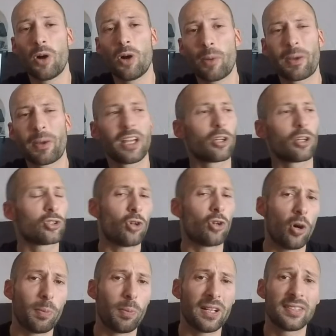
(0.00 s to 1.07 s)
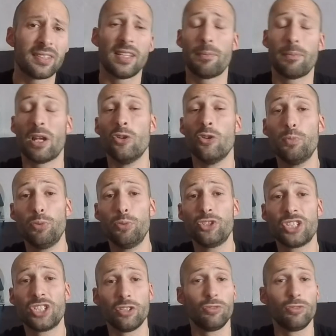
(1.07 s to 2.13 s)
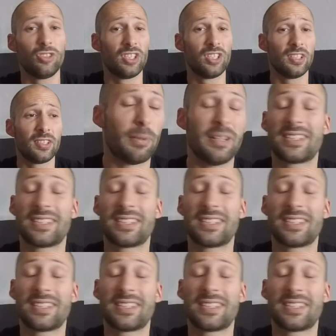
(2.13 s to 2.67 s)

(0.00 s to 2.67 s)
après, quand on remplace, eh ben, le budget du 10,